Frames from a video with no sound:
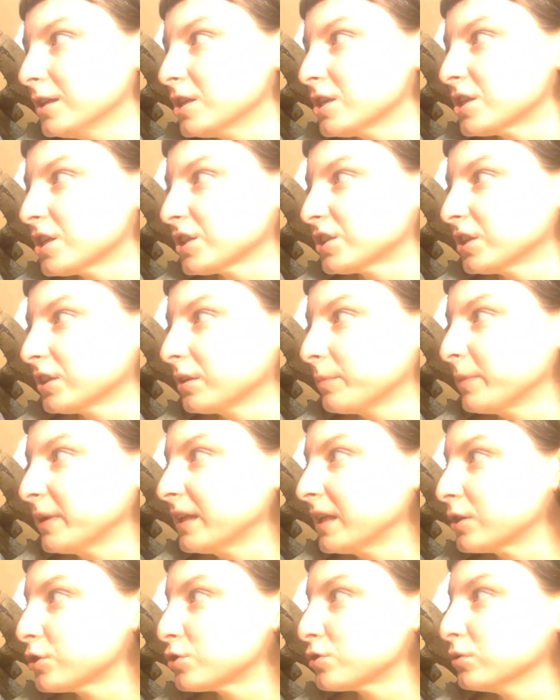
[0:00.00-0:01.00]
że się tobie
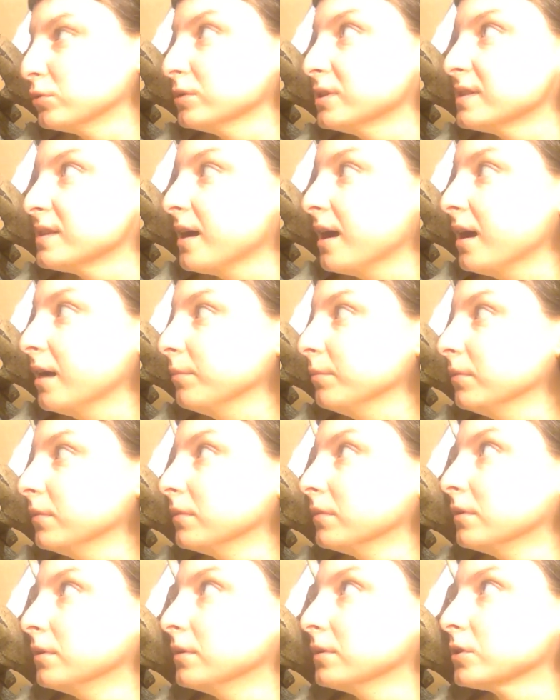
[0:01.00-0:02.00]
narzucam,
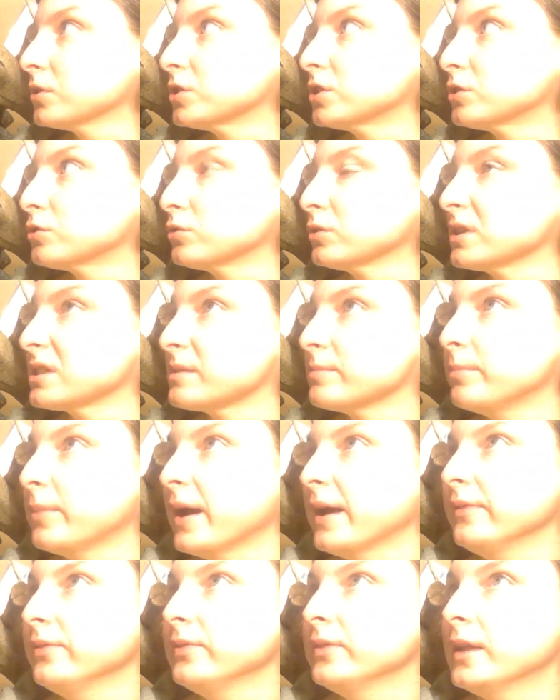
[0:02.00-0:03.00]
to się czuję
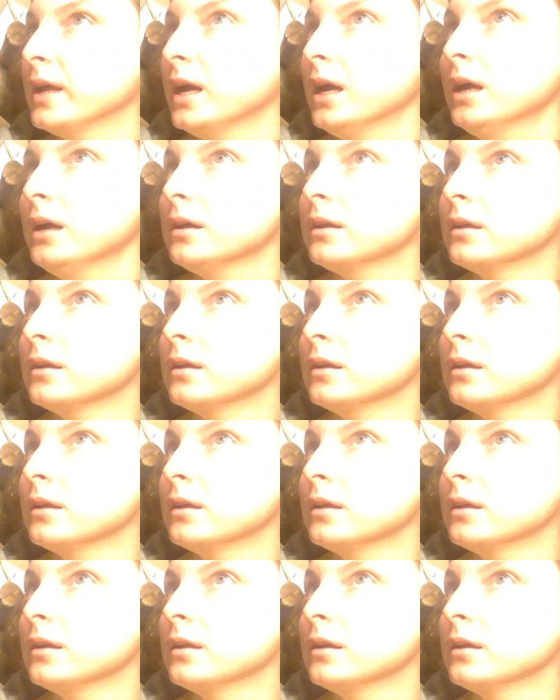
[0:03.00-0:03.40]
zbędna,